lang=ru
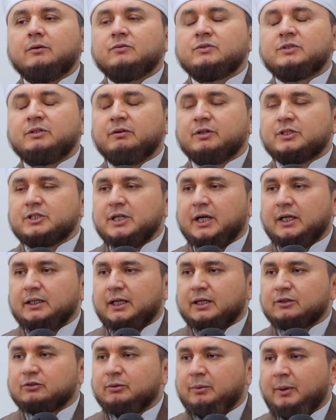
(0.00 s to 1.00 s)
Всевышний
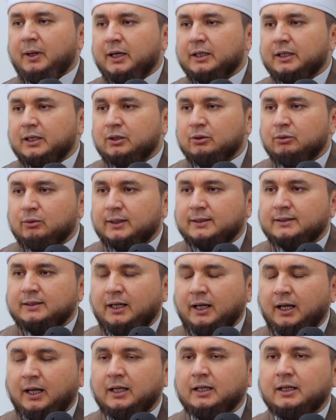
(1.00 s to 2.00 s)
Аллах Субханаху Ва
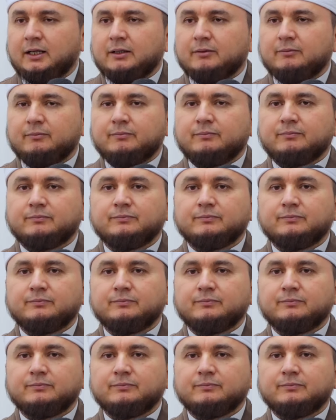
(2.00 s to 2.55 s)
Та'аля